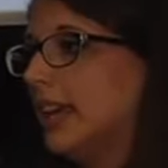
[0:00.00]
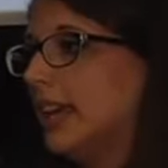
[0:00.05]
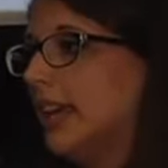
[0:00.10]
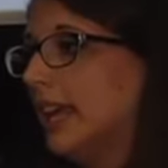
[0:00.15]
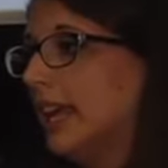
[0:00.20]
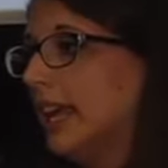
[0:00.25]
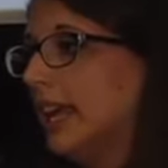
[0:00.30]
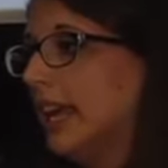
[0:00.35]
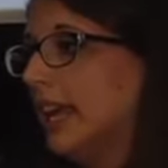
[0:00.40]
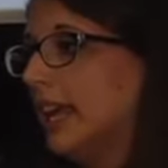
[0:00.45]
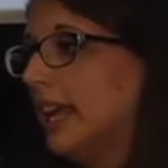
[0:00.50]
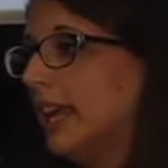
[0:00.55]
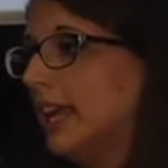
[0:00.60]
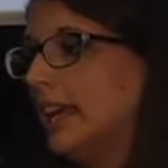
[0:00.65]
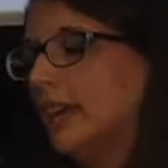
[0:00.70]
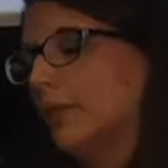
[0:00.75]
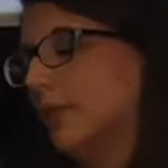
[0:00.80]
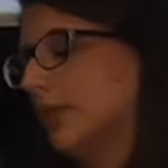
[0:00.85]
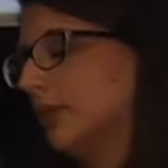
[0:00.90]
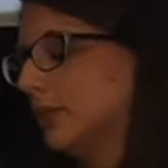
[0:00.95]

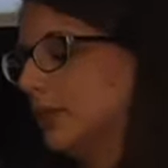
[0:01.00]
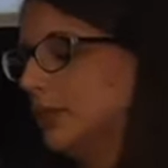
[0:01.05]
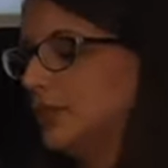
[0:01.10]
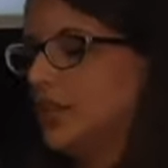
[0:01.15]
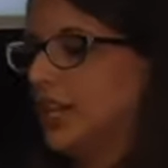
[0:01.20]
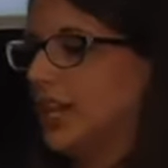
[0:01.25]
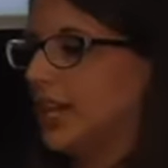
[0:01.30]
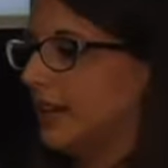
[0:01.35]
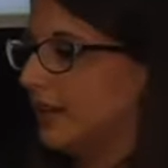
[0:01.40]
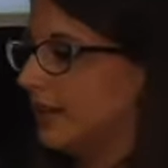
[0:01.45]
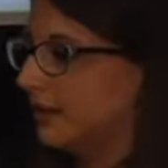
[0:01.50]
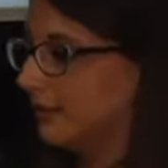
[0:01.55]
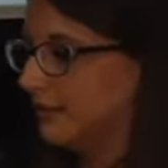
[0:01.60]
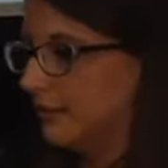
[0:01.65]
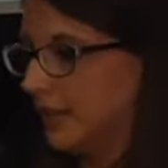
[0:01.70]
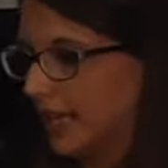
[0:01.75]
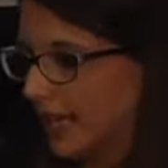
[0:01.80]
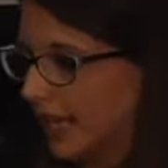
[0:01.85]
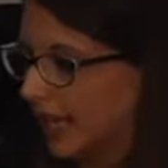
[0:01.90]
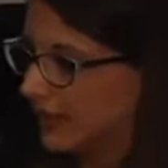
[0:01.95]
e patologie
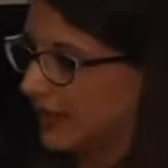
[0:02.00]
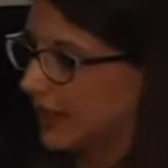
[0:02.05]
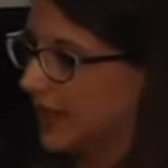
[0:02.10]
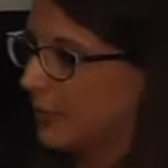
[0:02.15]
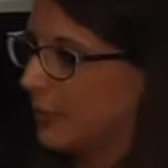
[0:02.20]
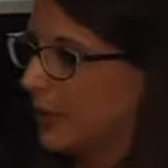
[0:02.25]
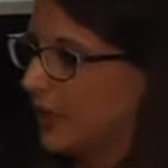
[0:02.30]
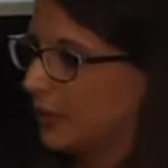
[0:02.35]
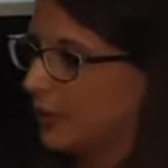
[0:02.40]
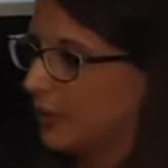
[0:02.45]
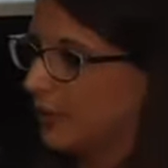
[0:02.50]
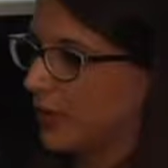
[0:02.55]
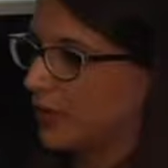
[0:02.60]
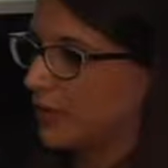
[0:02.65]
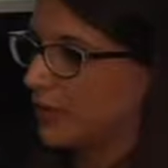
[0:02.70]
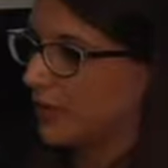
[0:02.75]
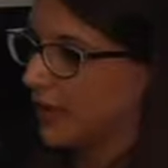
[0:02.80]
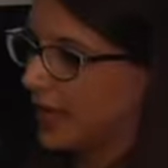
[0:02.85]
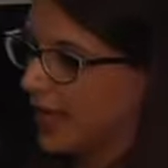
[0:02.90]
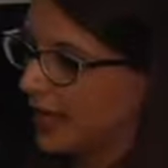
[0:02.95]
legate all'apparato
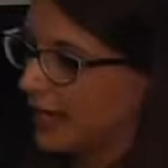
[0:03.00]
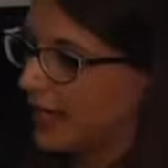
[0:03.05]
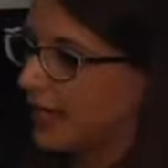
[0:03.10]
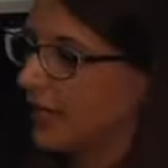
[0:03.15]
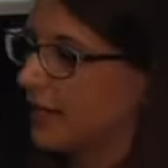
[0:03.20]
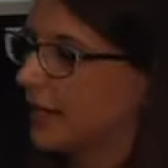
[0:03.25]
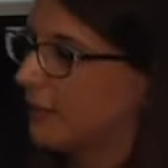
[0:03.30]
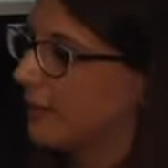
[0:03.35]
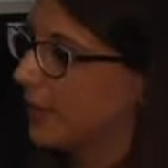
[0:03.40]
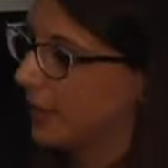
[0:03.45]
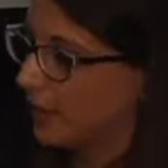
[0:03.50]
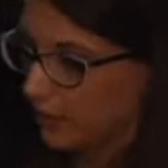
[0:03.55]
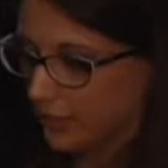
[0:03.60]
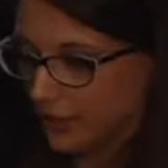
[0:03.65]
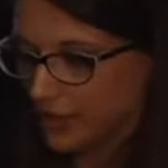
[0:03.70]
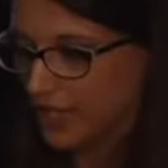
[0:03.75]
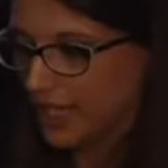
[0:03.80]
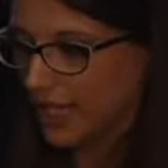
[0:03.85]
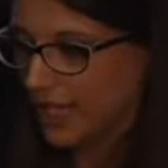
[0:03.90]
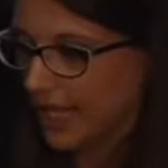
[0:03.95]
vascolare,
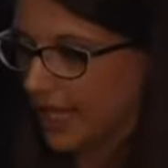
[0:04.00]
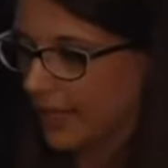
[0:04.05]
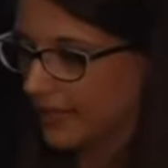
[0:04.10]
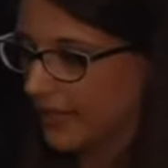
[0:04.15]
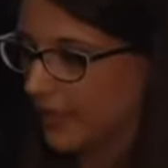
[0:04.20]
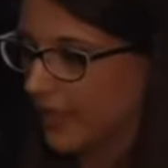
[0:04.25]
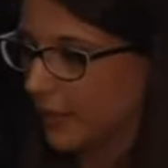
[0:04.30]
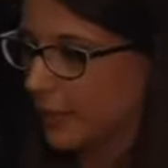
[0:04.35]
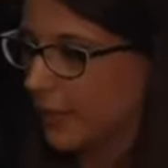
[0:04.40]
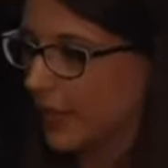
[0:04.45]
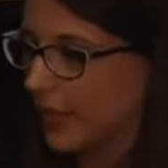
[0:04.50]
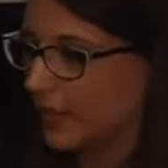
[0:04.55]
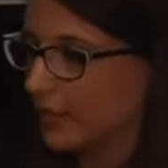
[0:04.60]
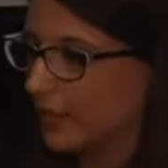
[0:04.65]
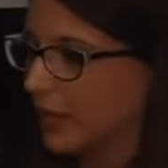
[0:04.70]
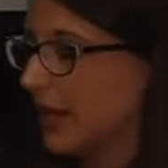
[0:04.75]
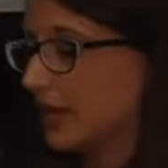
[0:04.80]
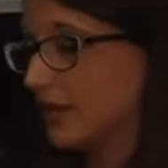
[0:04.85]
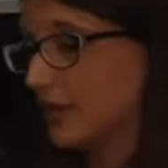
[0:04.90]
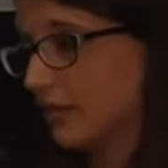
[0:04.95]
patologie legate
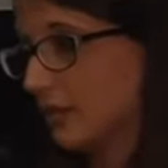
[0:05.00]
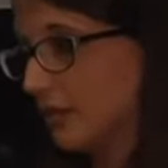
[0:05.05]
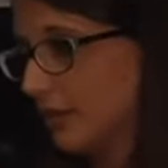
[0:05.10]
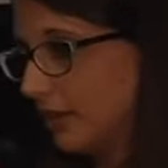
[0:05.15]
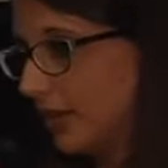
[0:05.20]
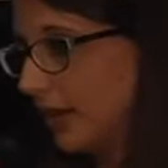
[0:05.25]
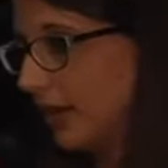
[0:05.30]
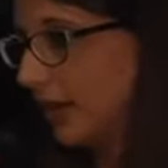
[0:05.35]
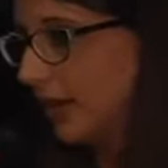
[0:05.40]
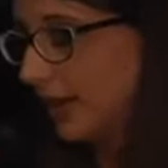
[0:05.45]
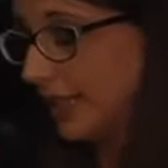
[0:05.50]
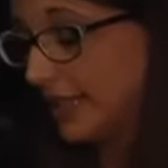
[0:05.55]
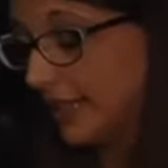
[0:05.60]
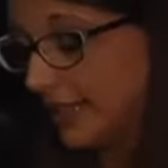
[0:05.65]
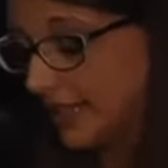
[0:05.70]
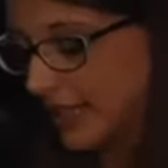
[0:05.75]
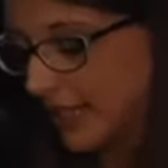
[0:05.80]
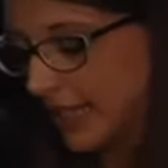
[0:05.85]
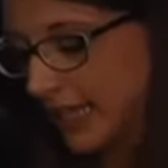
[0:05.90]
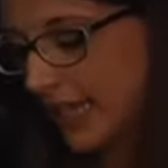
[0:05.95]
all'apparato
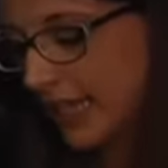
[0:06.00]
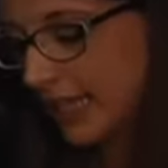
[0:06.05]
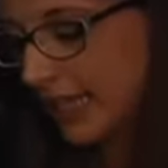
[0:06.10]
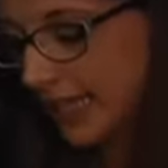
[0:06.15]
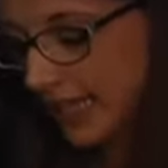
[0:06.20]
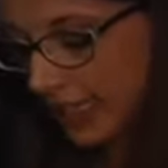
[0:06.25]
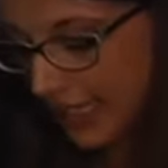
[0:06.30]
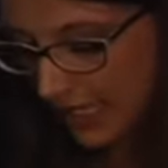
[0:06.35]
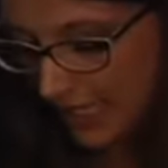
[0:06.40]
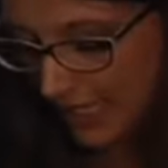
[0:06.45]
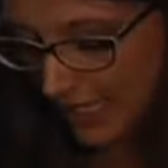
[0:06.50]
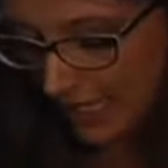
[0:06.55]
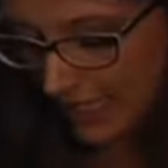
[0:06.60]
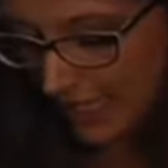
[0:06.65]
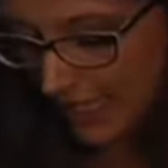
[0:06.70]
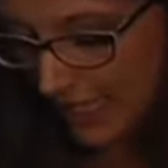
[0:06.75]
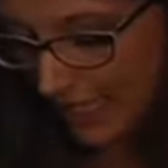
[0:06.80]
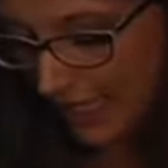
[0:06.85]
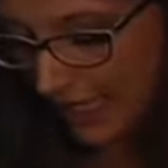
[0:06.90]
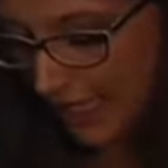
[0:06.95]
gastrointestinale,
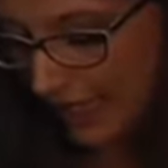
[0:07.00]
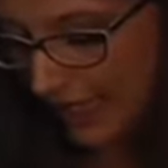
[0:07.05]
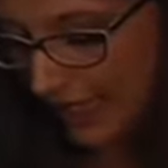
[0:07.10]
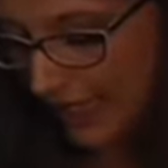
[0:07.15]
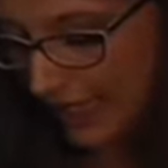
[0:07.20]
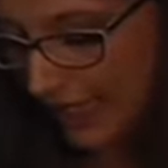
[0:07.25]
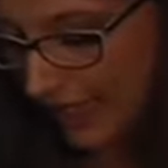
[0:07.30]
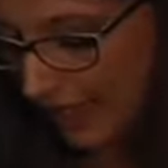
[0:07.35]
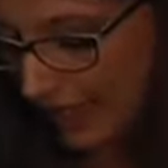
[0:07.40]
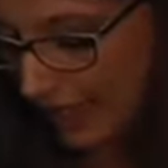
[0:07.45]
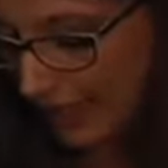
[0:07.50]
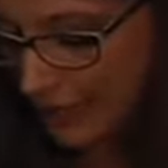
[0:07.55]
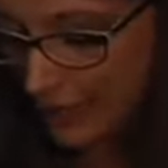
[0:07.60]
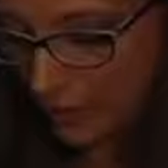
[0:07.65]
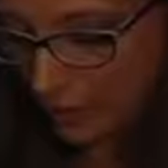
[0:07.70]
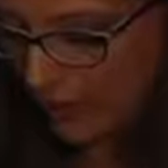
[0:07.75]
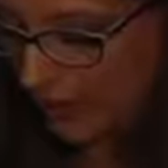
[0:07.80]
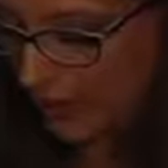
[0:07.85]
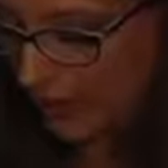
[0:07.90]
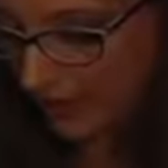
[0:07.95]
eh, eh,
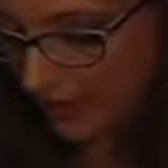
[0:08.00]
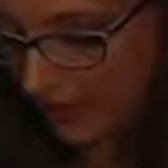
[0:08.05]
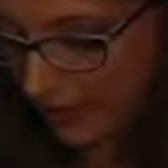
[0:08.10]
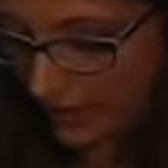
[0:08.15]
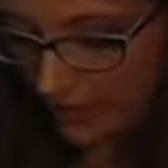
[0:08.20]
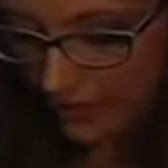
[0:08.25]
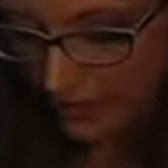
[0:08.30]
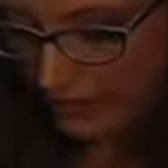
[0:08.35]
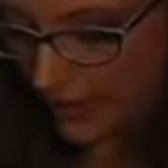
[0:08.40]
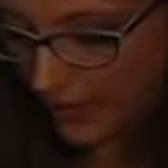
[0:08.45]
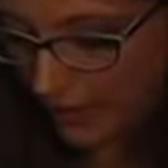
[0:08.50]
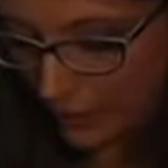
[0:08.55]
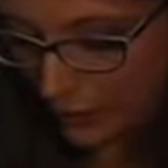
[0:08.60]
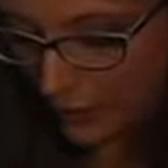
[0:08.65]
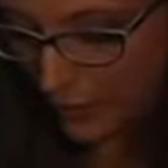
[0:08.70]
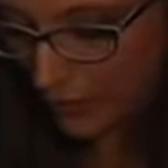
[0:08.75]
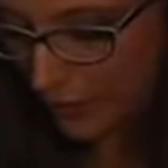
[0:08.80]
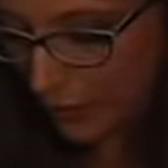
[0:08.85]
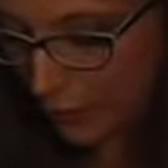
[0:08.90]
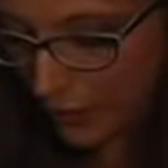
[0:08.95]
insomma nel,
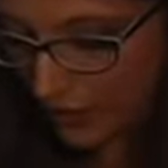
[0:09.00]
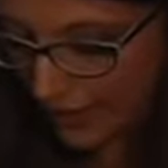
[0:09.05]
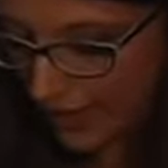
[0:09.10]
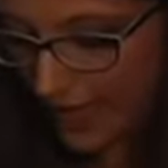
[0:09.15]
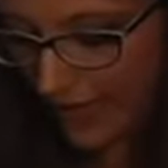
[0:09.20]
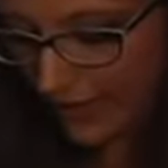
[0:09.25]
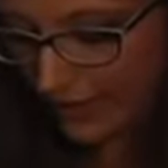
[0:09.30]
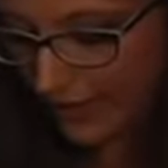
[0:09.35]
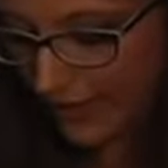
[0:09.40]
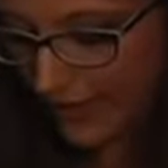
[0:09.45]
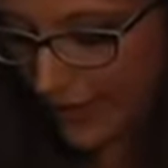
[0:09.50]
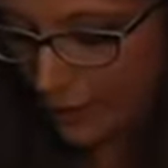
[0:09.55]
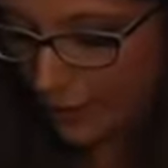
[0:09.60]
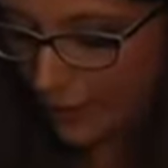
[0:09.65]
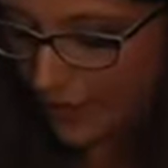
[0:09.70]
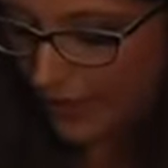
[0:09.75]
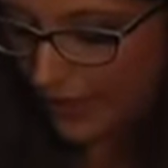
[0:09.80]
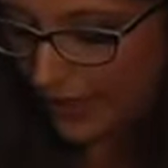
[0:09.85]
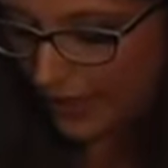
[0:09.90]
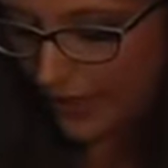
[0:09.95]
vennero sfruttate
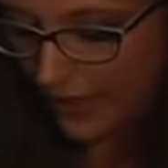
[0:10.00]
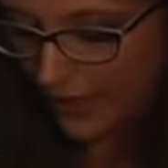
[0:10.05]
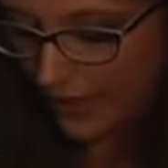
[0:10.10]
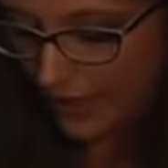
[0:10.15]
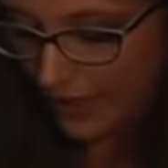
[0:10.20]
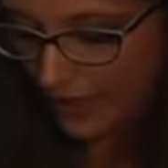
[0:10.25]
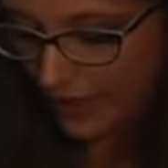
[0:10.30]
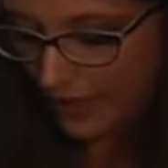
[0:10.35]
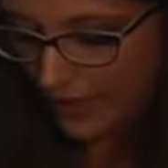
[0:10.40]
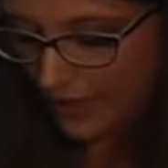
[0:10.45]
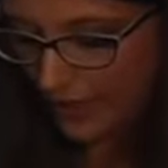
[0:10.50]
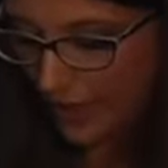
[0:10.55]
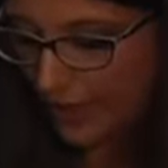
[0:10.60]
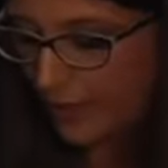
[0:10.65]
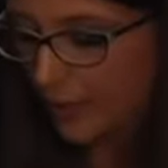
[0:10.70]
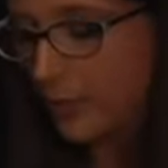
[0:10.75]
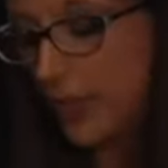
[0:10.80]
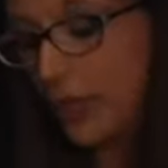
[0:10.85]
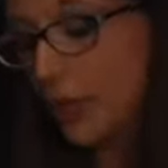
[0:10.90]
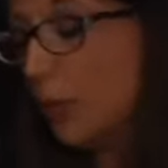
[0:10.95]
per,
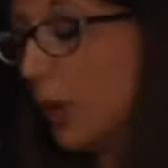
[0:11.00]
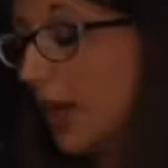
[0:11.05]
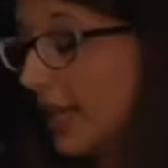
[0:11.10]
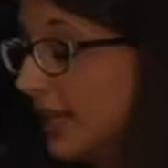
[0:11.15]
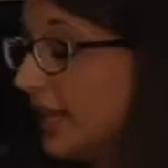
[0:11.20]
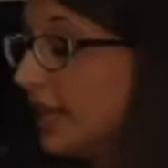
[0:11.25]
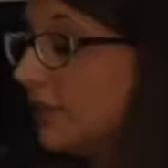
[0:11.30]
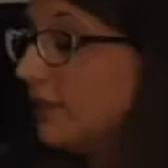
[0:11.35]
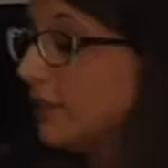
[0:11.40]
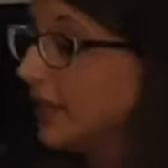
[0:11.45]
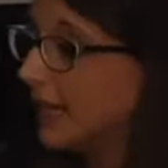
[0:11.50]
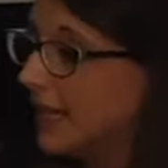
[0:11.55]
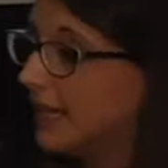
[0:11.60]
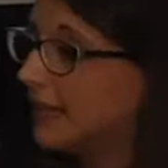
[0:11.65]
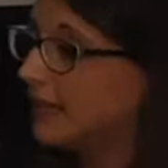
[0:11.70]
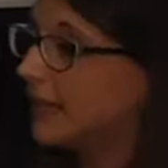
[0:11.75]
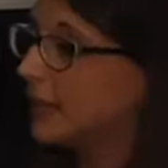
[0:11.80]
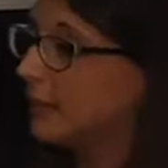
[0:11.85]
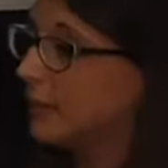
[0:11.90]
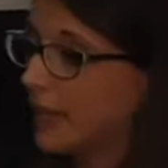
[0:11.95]
uh, per guarire
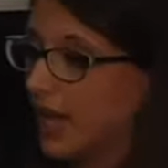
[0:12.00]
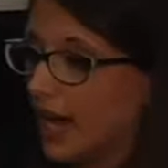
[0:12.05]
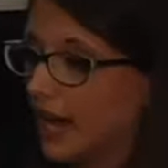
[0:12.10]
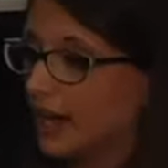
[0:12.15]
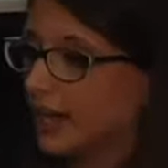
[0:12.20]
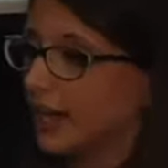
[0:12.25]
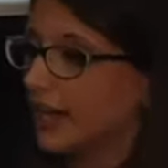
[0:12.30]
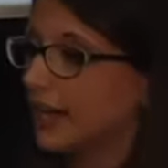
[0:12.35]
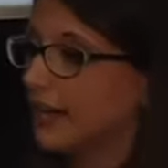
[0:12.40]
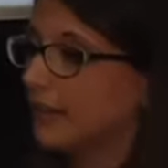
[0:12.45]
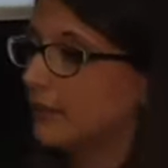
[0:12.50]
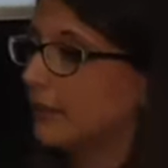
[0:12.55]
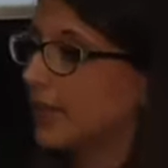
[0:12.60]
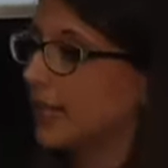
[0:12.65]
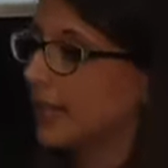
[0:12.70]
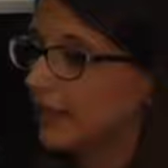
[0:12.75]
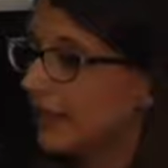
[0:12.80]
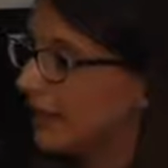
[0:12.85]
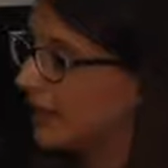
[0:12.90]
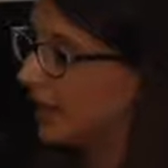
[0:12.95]
ferite, piaghe,
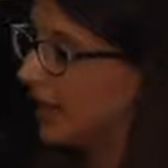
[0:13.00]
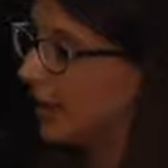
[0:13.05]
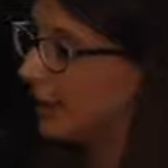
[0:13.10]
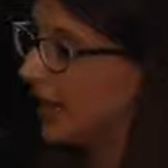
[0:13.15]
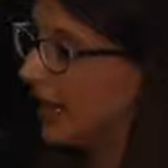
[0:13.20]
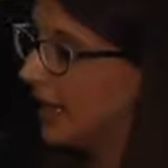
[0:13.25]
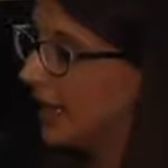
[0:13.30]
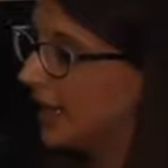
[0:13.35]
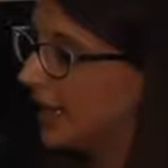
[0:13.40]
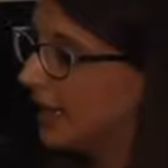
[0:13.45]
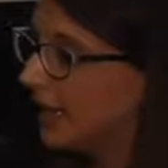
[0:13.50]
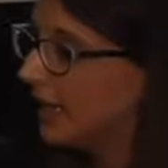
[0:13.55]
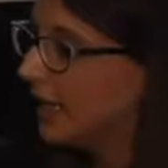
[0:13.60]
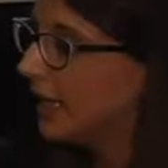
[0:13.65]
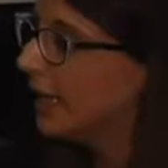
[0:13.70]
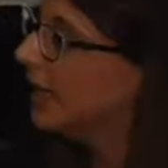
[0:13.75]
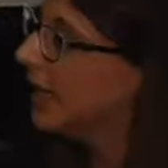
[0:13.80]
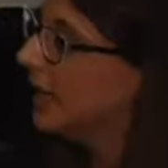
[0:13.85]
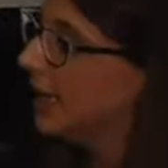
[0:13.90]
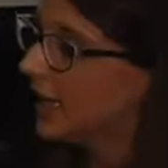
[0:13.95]
malattie della
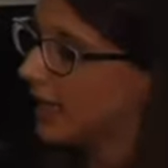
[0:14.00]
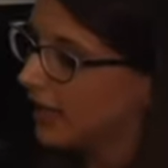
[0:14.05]
pelle